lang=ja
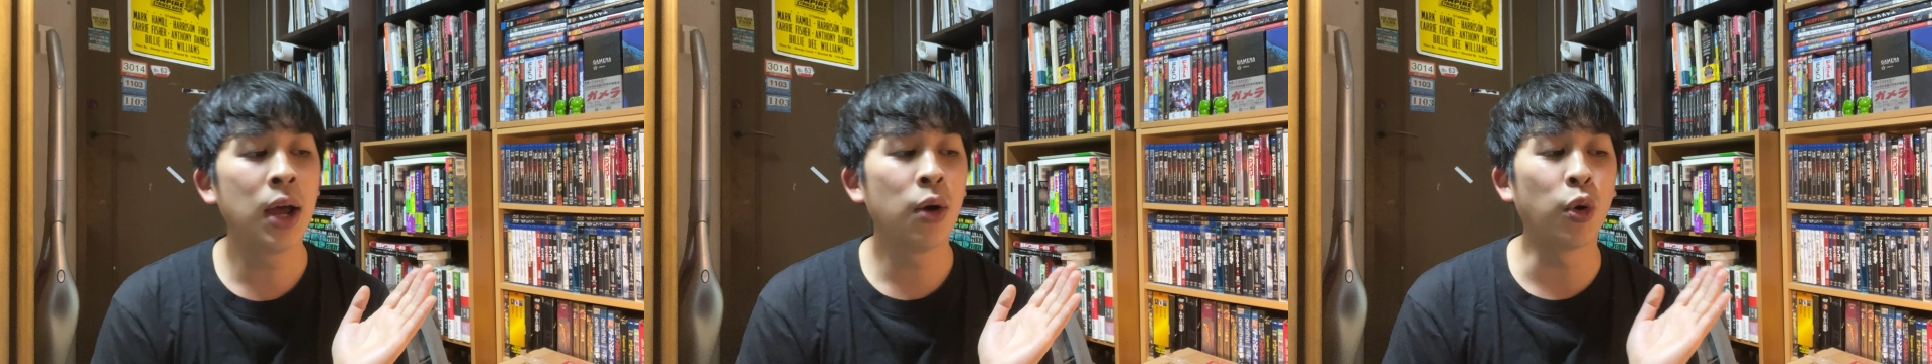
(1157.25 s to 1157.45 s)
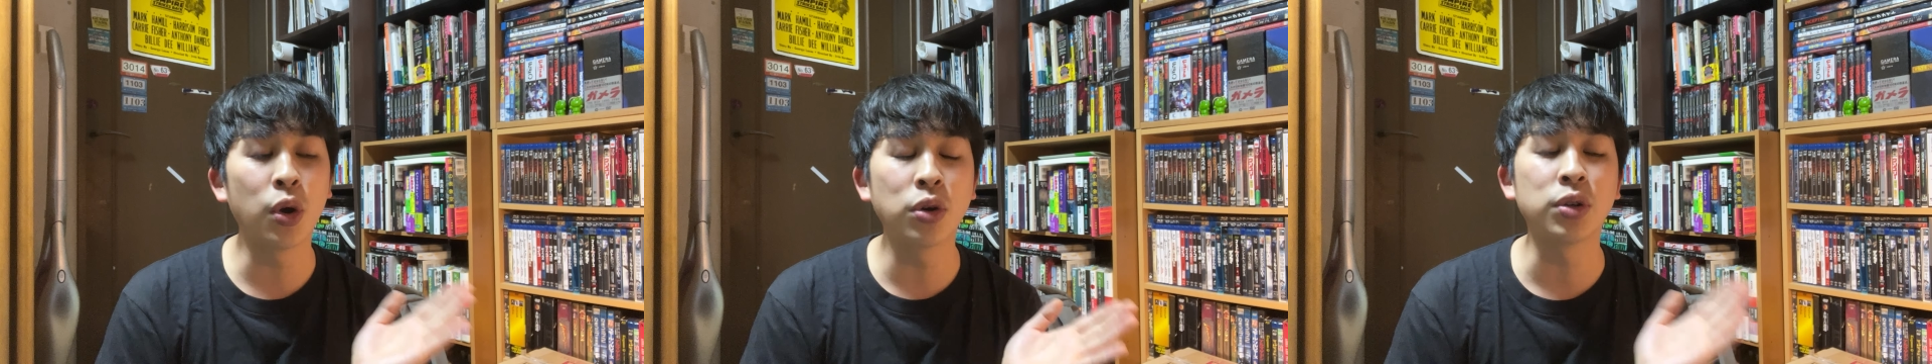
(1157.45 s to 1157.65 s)

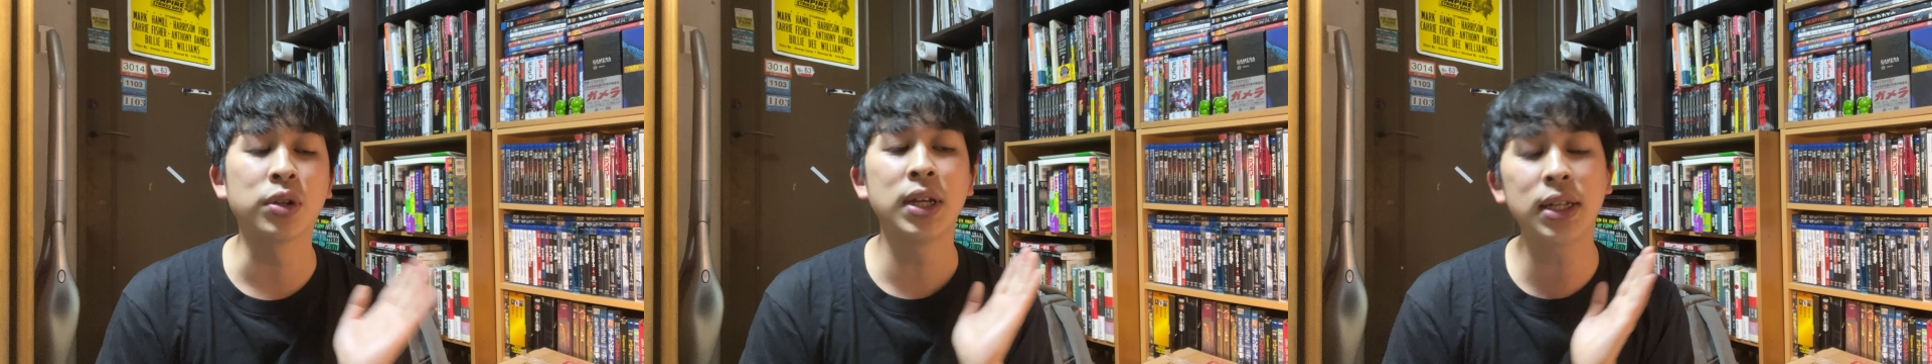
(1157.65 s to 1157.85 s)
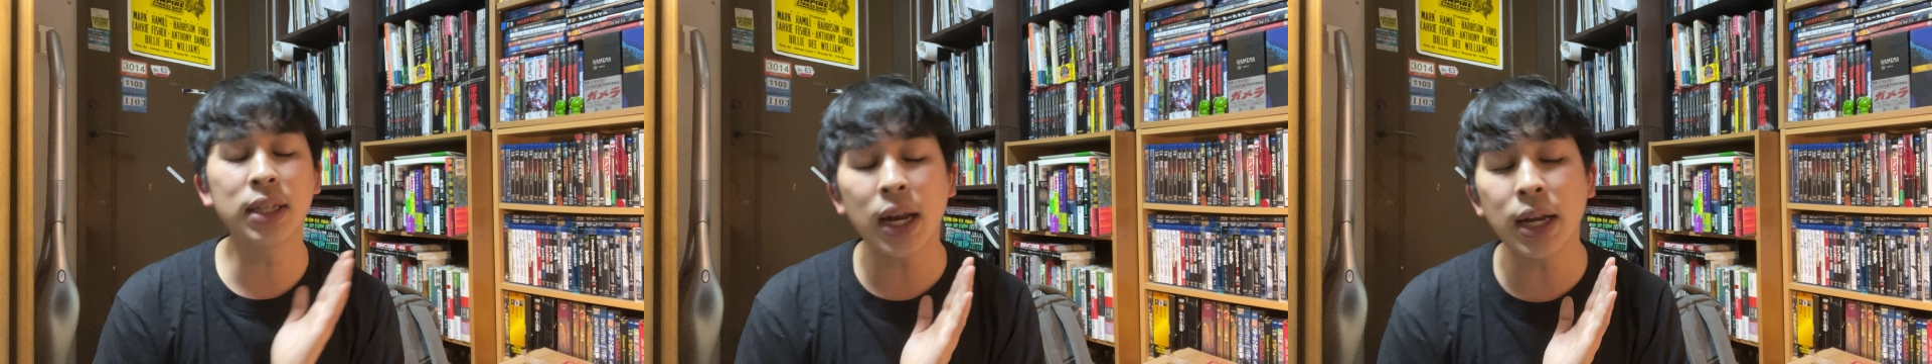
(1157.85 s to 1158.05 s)
をよく
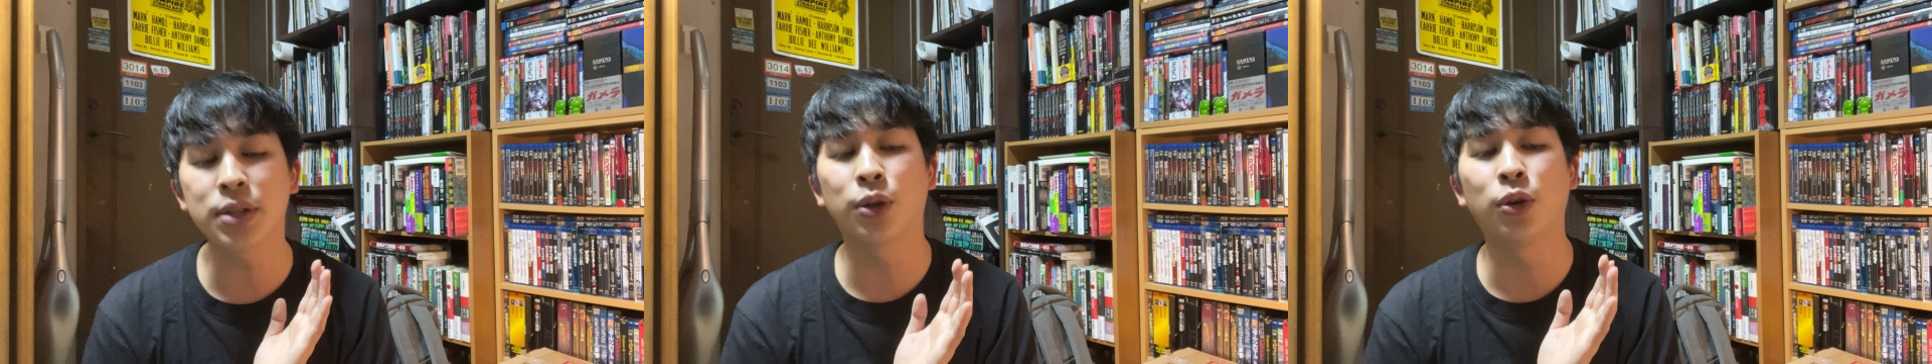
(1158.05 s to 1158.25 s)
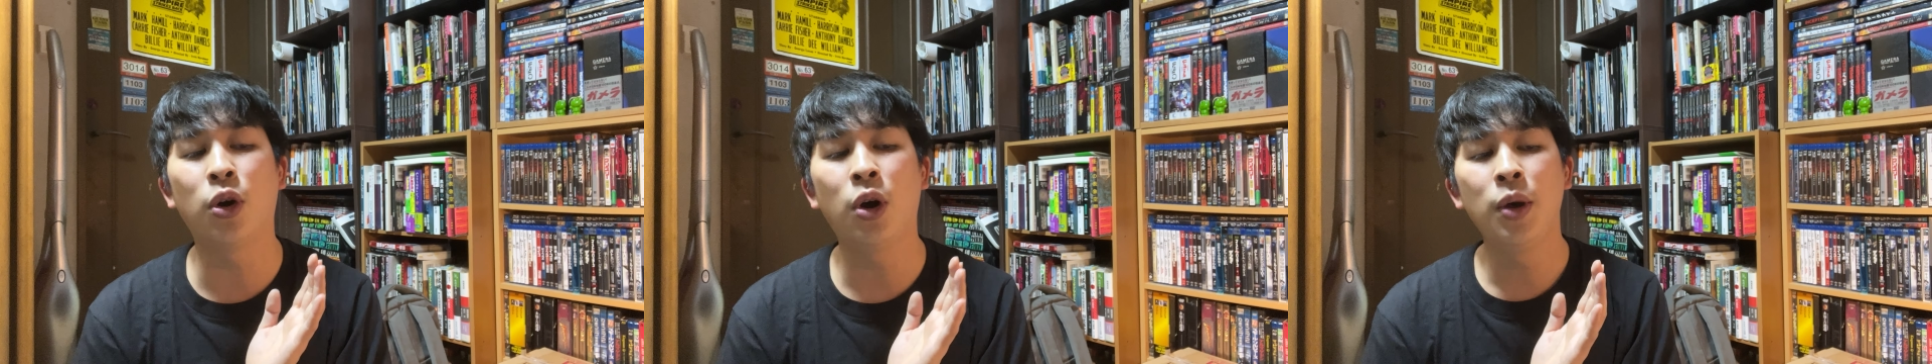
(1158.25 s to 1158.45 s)
聞いたり、
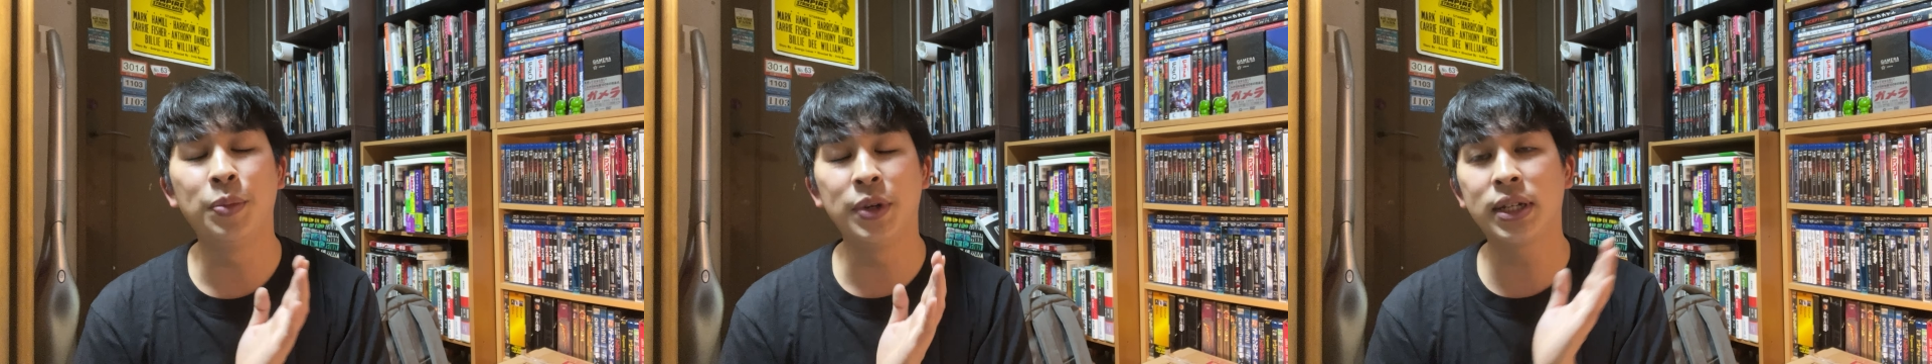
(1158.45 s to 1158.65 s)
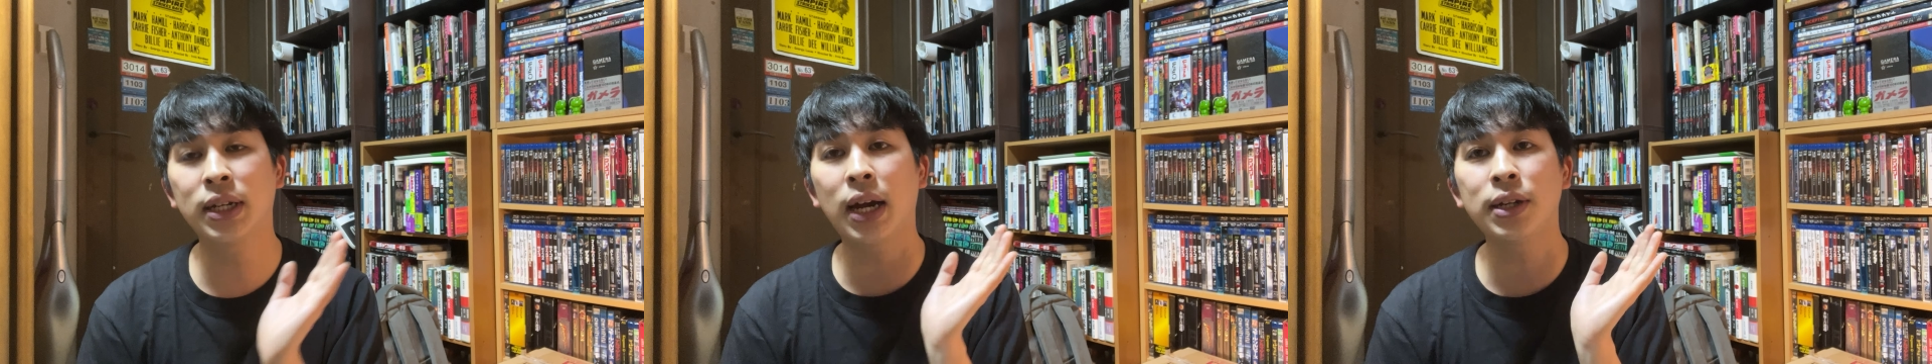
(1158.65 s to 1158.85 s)
その、
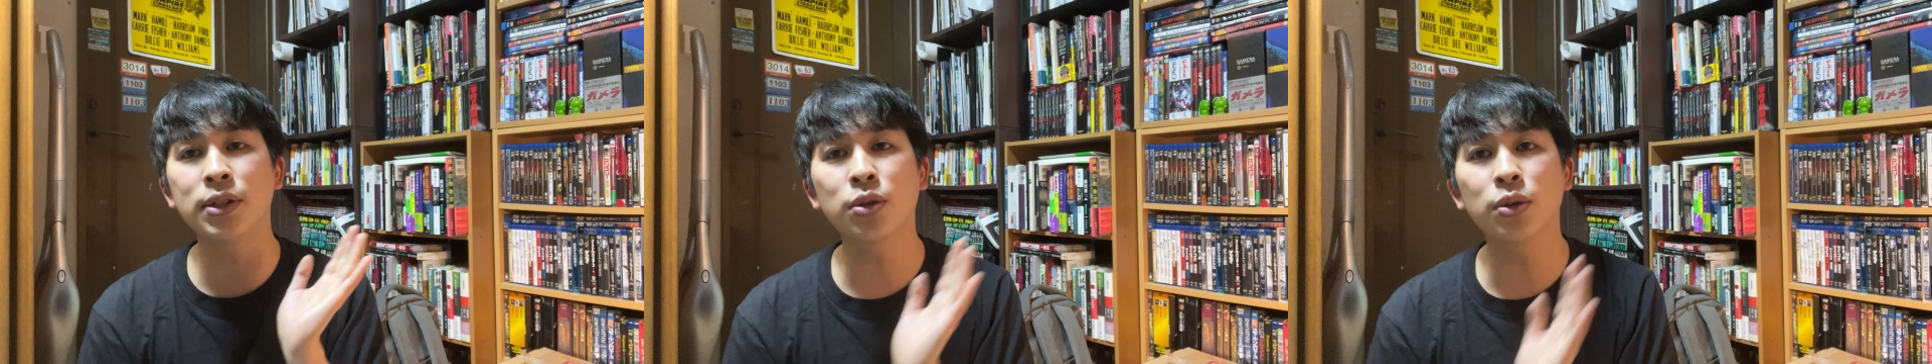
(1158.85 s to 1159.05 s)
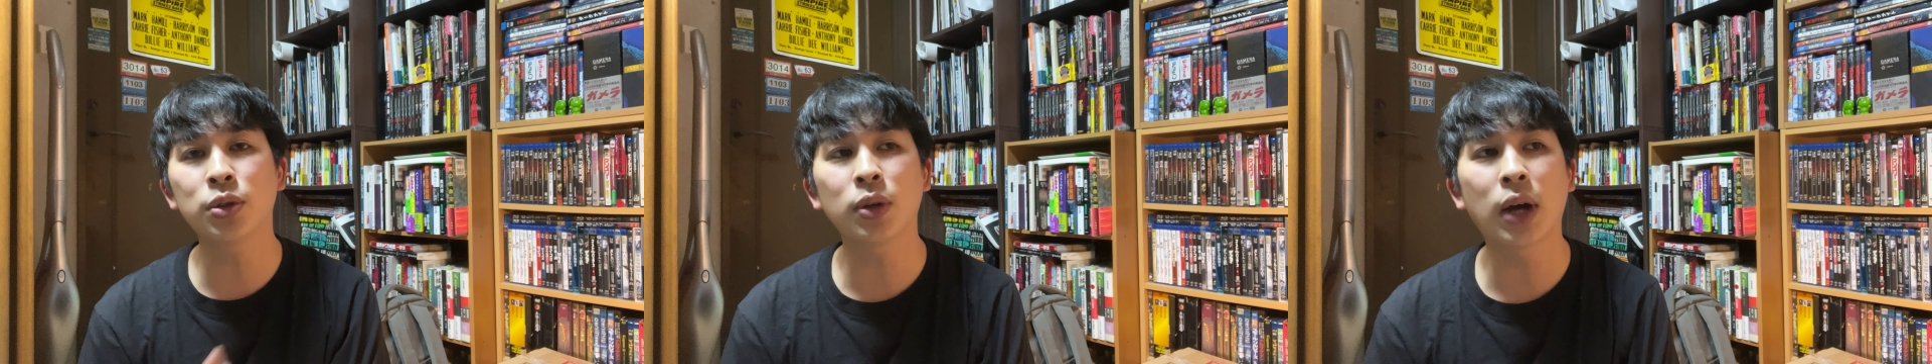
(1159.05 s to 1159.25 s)
身近に
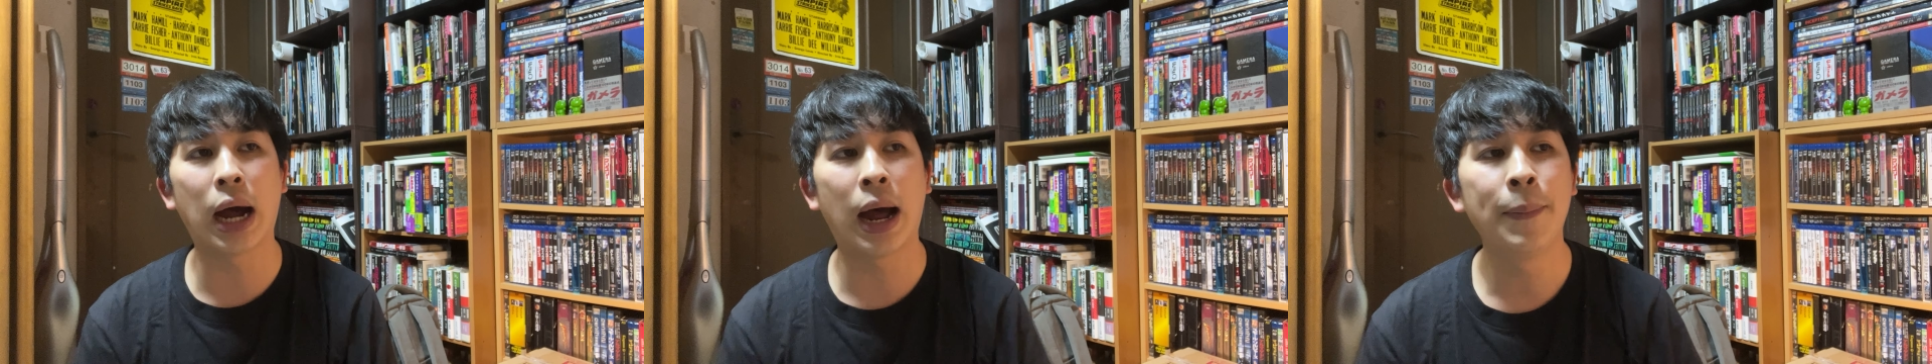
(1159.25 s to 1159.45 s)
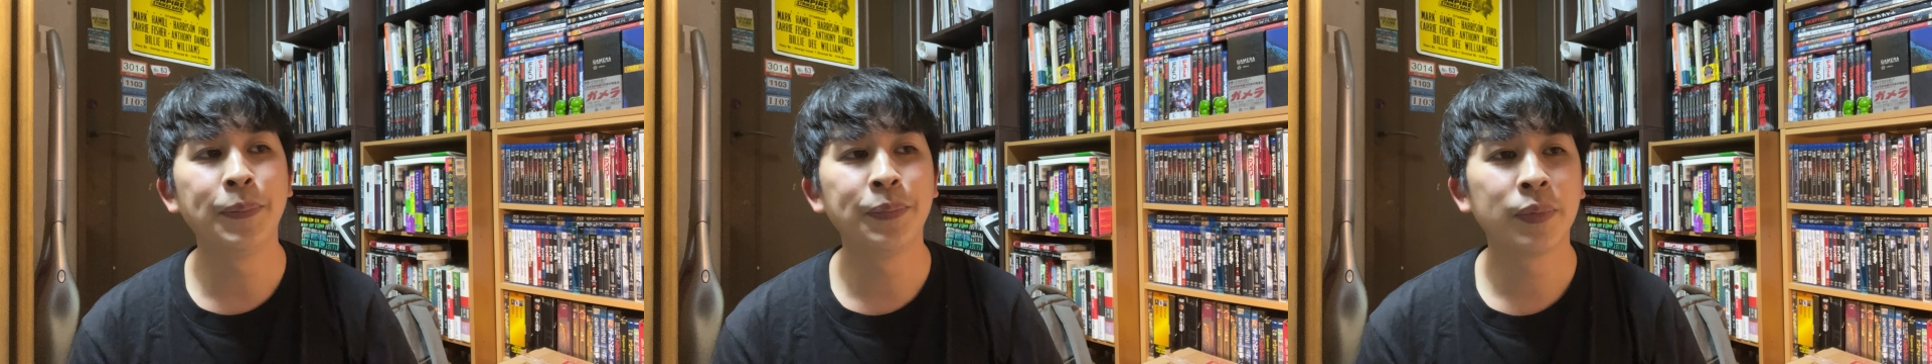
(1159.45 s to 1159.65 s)
そういう人が